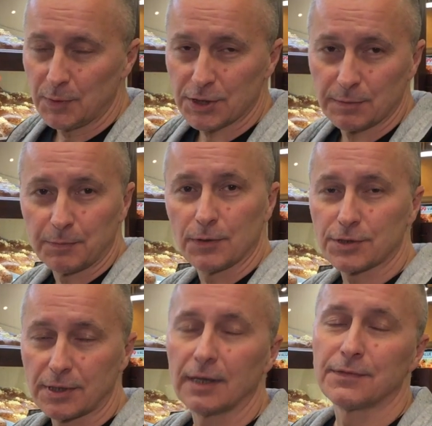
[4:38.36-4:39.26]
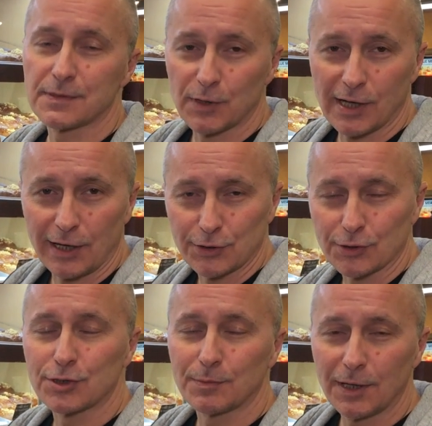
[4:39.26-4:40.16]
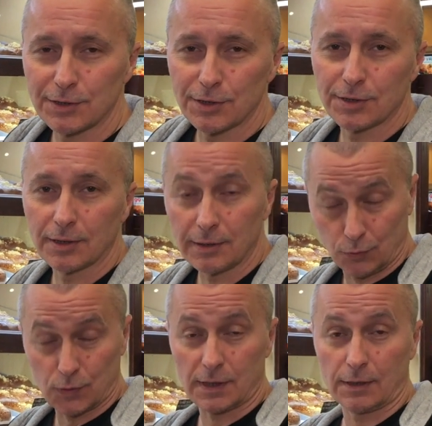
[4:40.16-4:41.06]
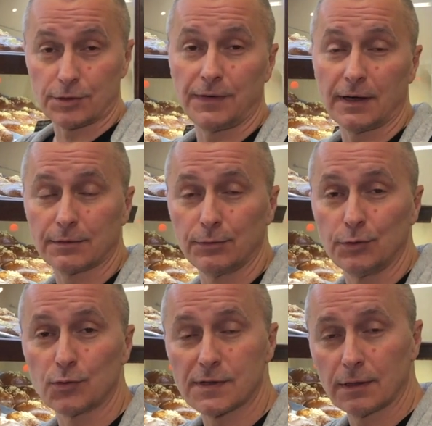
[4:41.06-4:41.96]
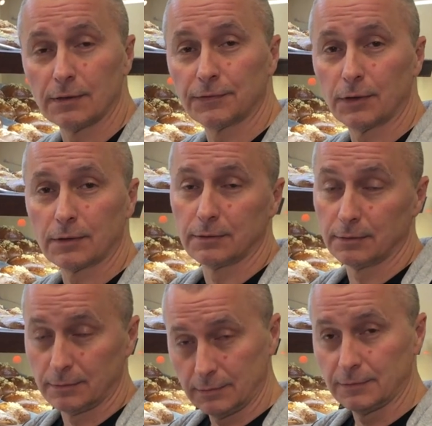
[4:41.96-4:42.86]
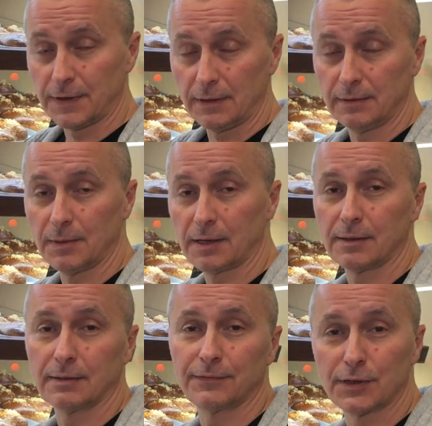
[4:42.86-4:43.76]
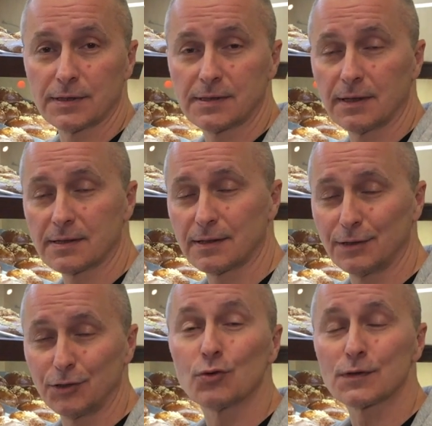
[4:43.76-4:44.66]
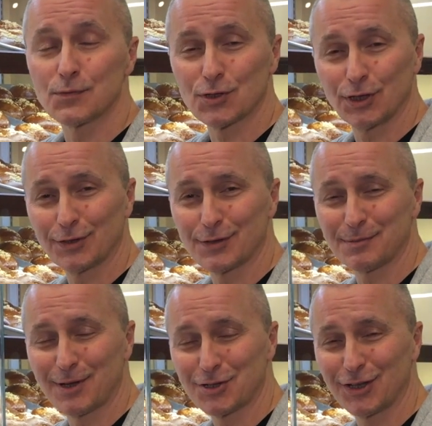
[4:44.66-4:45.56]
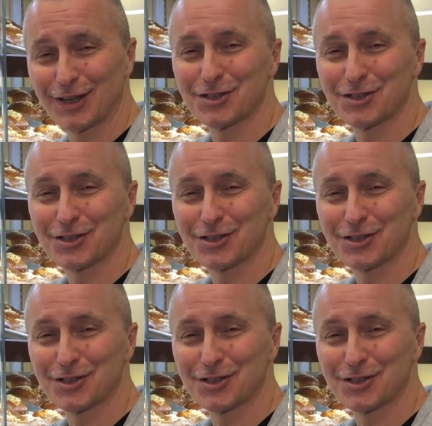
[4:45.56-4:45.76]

bierzemy pączki, a wy zmykajcie. Trzymajcie się tłustego czwartku i tłustego wtorku w KD Market w Krystyna z Deli. Do usłyszenia, do zobaczenia,